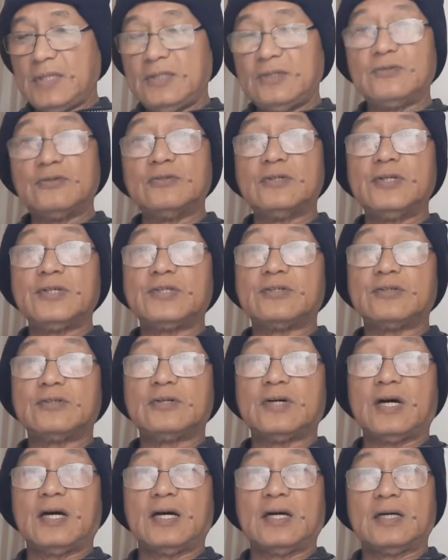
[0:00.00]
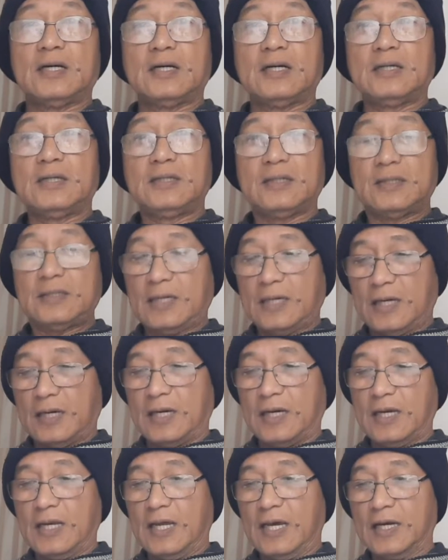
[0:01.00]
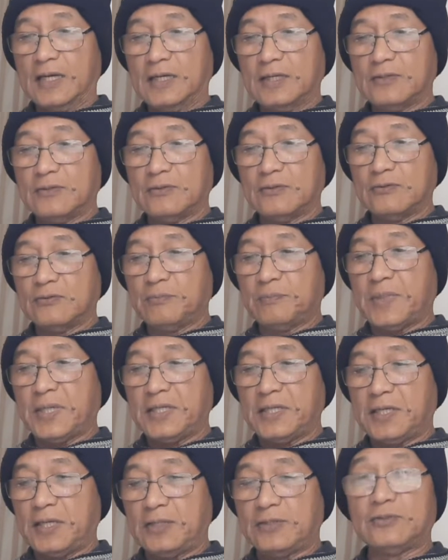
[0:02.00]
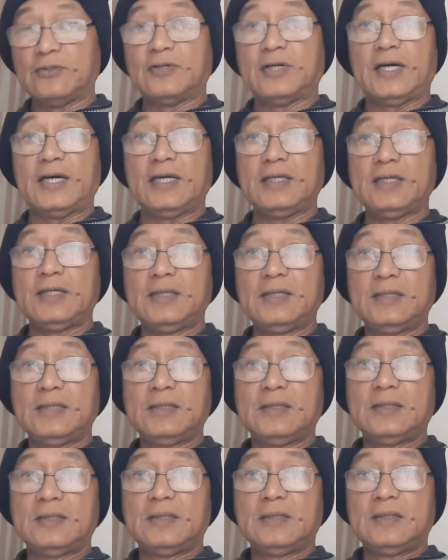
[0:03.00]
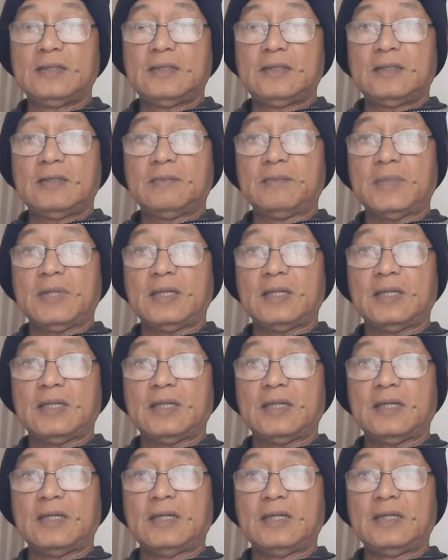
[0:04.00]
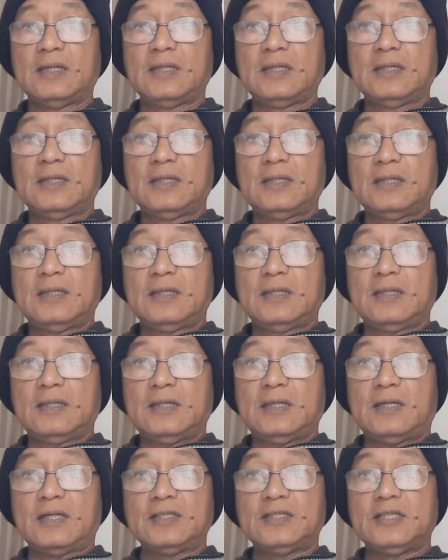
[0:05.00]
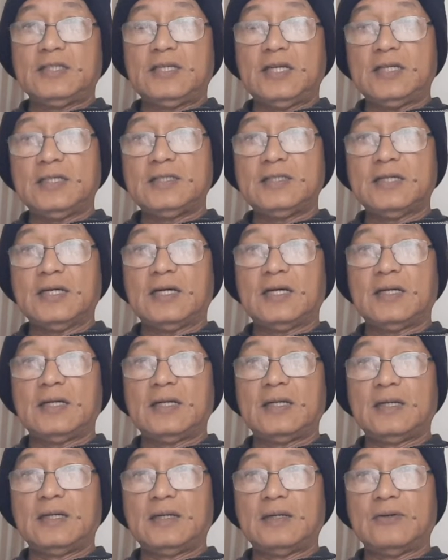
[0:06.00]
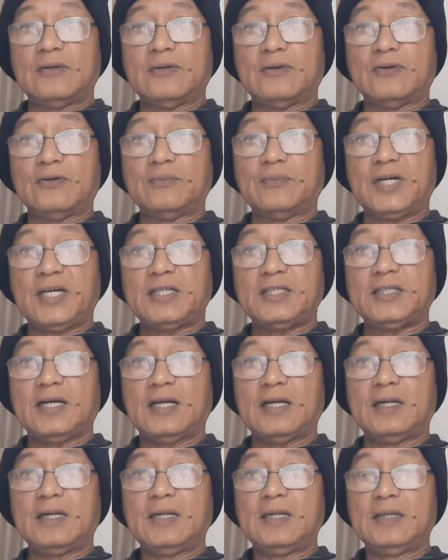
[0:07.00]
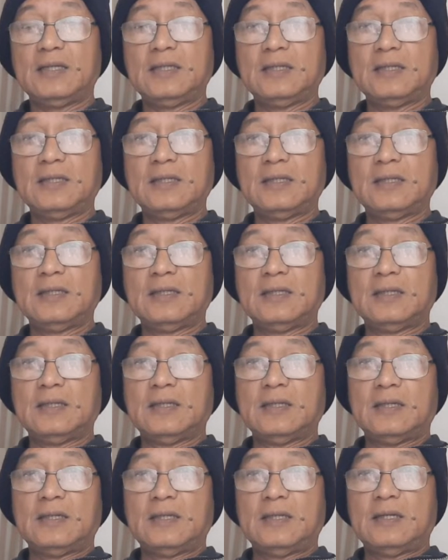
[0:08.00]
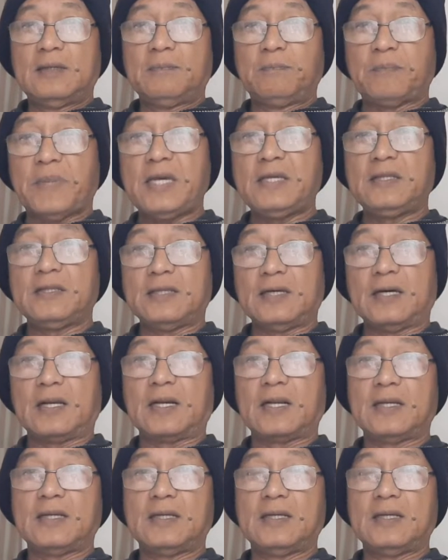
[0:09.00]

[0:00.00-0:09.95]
Inuulit ko ang ang kailangan nitong kumpanya na ito ay mga residential o commercial painter